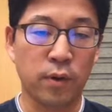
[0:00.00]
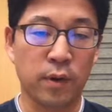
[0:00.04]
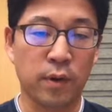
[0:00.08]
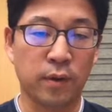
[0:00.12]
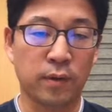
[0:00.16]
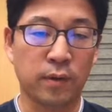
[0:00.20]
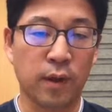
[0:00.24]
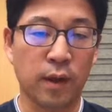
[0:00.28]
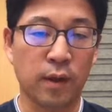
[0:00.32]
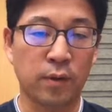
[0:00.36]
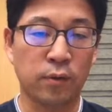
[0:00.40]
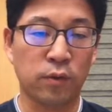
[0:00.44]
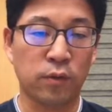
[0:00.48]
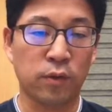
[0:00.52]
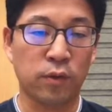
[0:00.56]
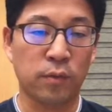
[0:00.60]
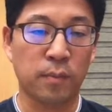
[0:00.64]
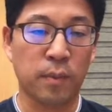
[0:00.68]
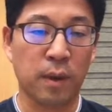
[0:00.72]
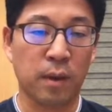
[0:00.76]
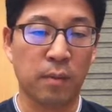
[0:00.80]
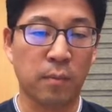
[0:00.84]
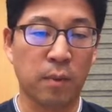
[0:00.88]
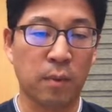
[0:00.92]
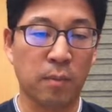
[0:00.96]
그래서 할 수 있는
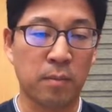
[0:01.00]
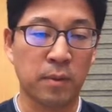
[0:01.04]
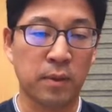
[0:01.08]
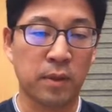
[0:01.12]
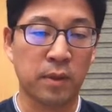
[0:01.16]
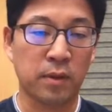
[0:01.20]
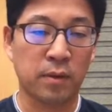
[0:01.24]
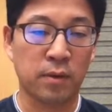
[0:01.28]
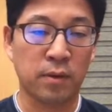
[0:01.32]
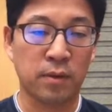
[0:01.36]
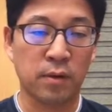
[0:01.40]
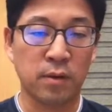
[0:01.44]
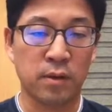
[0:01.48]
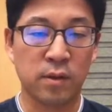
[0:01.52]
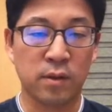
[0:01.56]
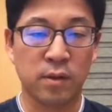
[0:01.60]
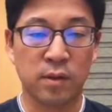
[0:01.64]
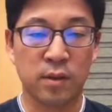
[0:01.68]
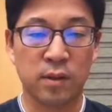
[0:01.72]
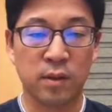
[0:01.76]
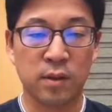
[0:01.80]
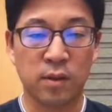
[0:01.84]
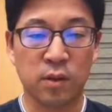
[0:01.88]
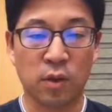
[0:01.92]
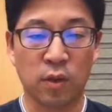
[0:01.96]
방법은 이걸
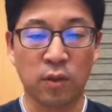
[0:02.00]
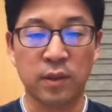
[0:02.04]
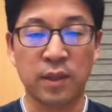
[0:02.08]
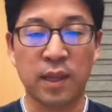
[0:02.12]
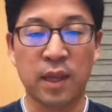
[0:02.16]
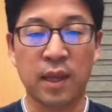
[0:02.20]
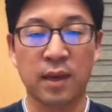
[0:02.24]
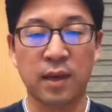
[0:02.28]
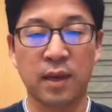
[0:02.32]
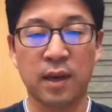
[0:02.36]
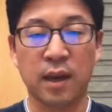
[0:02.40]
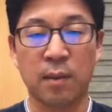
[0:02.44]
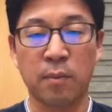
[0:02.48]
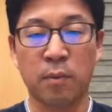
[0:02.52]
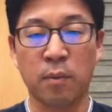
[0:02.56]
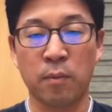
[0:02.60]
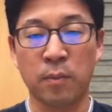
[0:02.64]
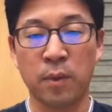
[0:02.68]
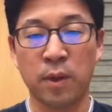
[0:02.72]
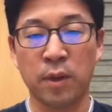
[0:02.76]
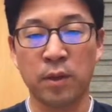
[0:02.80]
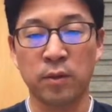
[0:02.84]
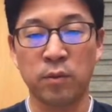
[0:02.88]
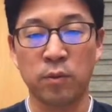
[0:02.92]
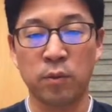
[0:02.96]
전개를
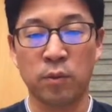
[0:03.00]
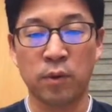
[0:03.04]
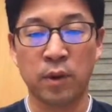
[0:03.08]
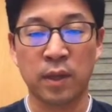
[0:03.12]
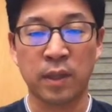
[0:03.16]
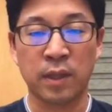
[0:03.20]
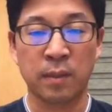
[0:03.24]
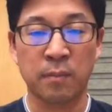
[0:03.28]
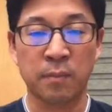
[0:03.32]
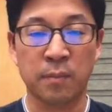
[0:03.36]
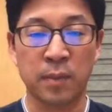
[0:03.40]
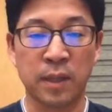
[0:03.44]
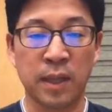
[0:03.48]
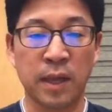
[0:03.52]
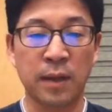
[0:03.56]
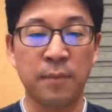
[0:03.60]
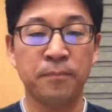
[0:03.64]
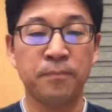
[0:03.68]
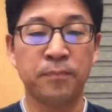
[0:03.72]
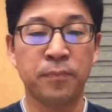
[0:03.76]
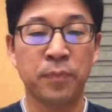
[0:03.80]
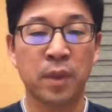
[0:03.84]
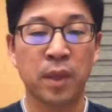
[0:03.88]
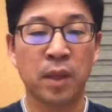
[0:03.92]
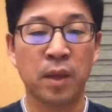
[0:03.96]
해보면 이렇게 됩니다.
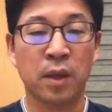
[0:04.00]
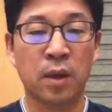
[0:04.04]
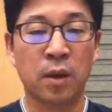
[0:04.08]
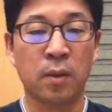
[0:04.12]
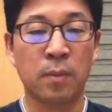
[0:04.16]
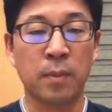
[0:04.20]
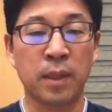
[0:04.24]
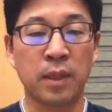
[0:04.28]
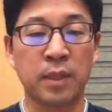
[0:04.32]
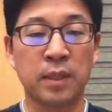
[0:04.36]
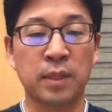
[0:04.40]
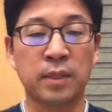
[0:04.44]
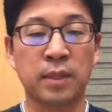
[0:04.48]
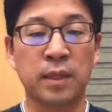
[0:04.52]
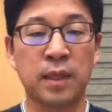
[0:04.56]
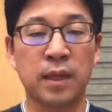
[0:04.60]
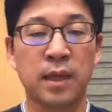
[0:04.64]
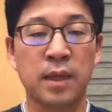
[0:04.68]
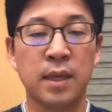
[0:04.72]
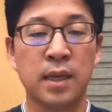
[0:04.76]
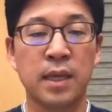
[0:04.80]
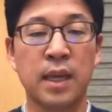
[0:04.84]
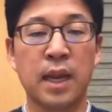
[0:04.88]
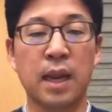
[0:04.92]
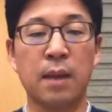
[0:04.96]
그러면은
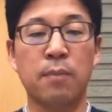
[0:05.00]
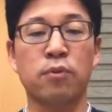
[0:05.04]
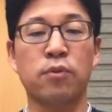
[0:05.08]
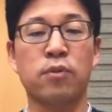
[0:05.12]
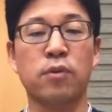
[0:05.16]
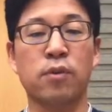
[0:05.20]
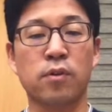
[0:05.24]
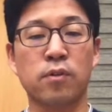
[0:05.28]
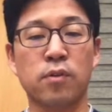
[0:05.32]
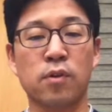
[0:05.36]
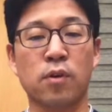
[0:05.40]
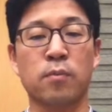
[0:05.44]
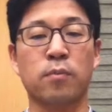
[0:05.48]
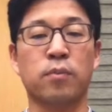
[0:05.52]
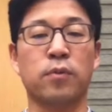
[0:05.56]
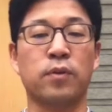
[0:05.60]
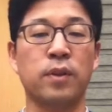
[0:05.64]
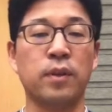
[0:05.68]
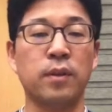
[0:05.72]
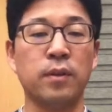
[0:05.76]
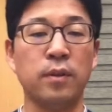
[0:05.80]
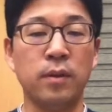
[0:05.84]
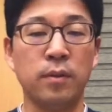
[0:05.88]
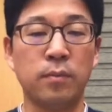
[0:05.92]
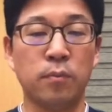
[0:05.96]
1의
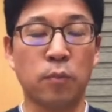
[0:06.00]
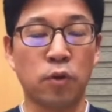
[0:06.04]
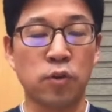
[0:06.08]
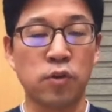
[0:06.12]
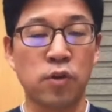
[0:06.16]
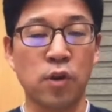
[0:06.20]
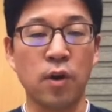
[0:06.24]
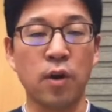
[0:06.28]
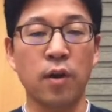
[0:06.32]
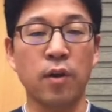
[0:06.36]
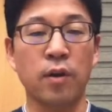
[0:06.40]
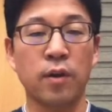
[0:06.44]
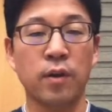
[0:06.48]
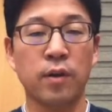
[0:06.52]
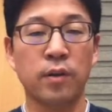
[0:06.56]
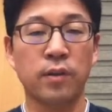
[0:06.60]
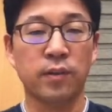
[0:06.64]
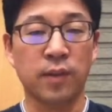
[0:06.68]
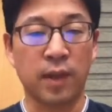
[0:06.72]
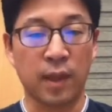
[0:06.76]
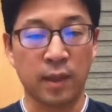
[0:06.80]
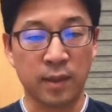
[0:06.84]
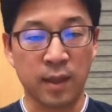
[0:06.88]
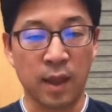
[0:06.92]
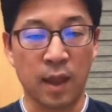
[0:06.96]
부정적분은 뭐죠?
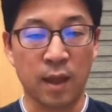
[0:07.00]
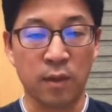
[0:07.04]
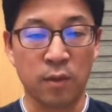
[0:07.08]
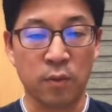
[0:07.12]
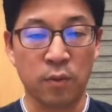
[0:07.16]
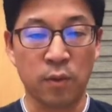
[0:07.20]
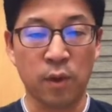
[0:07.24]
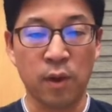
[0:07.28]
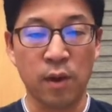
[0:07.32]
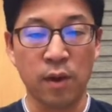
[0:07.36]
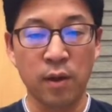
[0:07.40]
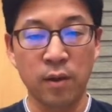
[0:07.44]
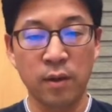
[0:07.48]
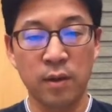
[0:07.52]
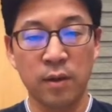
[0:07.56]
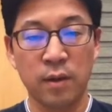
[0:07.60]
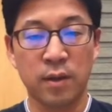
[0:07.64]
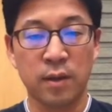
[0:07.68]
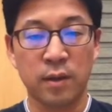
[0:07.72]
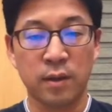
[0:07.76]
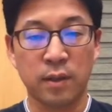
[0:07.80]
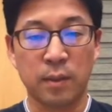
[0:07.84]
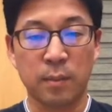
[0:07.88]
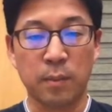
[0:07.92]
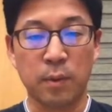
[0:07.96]
세이타이고요. 그
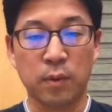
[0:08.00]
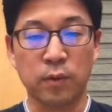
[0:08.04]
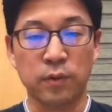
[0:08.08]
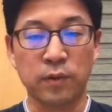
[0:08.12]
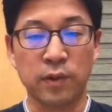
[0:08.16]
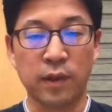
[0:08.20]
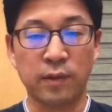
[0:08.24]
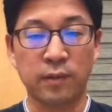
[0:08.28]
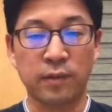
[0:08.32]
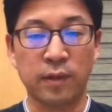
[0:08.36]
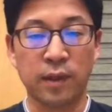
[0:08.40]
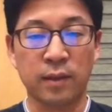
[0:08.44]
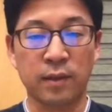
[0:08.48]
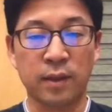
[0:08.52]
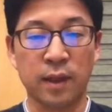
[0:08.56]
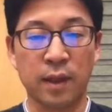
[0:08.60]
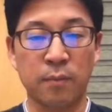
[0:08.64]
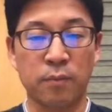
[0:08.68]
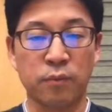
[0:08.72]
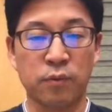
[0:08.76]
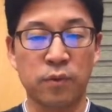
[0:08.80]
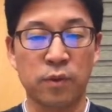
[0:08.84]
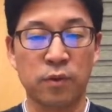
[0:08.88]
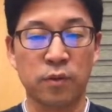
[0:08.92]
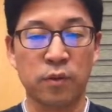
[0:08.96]
다음에 코사인 세이타의
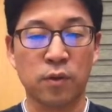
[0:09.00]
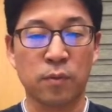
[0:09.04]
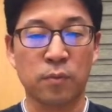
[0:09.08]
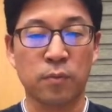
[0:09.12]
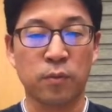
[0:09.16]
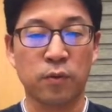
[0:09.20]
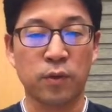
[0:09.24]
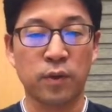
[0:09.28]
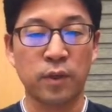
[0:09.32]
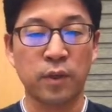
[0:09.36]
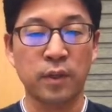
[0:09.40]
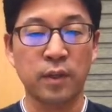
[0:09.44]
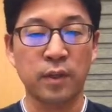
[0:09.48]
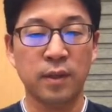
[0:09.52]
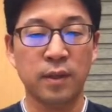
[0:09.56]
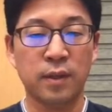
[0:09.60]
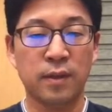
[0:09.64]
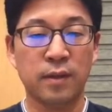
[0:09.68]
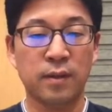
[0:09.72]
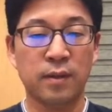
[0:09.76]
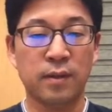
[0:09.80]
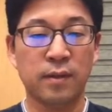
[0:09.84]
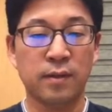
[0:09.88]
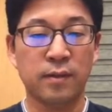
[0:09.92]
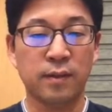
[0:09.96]
부정적분은
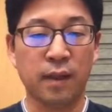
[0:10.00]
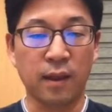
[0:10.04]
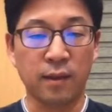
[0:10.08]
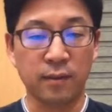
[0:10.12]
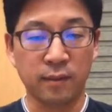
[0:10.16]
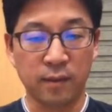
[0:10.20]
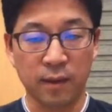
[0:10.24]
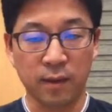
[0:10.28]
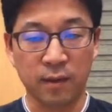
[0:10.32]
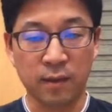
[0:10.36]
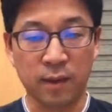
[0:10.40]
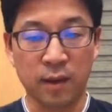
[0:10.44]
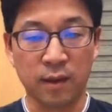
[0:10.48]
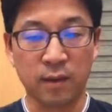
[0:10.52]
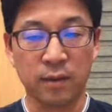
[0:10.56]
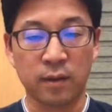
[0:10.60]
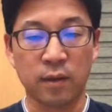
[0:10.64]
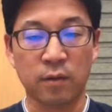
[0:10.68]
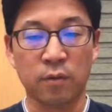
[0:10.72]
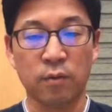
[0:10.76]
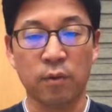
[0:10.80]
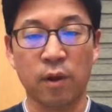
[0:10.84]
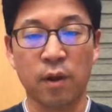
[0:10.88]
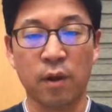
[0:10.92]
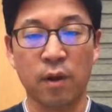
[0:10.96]
사인 세이타가
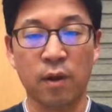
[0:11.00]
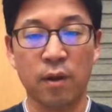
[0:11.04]
되고요.